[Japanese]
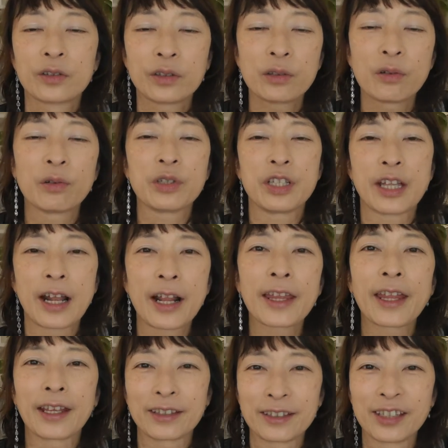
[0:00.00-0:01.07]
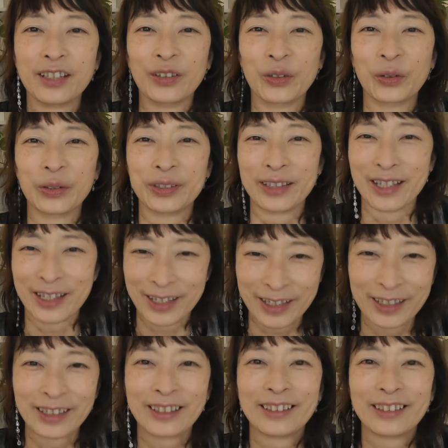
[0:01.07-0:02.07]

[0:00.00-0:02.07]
苦労にならないっていうことです。